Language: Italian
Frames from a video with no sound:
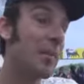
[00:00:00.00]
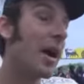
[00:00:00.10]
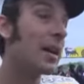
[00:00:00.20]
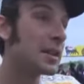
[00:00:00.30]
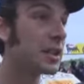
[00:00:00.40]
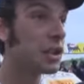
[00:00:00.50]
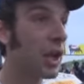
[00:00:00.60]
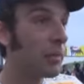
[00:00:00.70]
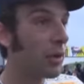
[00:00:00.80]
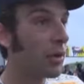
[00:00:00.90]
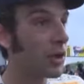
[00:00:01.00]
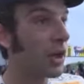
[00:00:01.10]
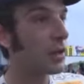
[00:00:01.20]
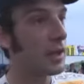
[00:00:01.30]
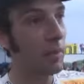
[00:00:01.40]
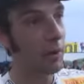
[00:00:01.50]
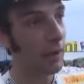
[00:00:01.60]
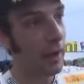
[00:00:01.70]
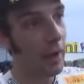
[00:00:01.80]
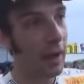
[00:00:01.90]
Ma se c'è la pioggia si può
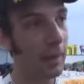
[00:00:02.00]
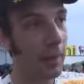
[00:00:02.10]
fare,